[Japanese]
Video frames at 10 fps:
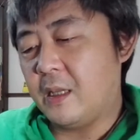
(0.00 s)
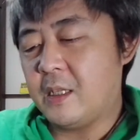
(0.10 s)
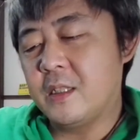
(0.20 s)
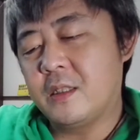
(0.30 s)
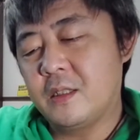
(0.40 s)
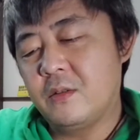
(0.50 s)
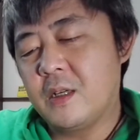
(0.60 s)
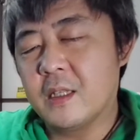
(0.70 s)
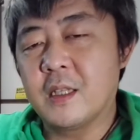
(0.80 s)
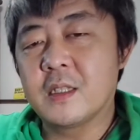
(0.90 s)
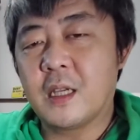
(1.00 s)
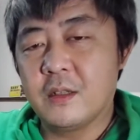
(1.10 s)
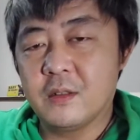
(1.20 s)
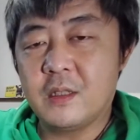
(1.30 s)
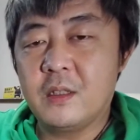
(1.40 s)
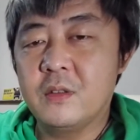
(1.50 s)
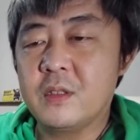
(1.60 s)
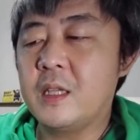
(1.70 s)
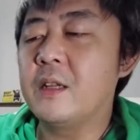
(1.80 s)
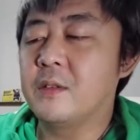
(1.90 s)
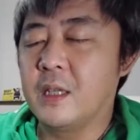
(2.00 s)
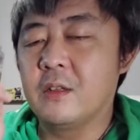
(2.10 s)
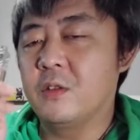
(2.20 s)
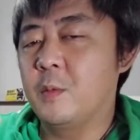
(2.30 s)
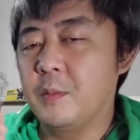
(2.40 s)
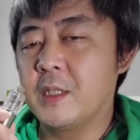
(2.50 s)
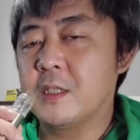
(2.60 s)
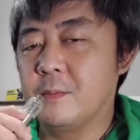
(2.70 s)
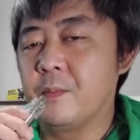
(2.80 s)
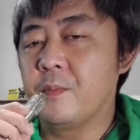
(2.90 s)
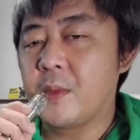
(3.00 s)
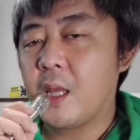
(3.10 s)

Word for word: 新しいのを買ってつけるっていうスタイルになると思います。うん。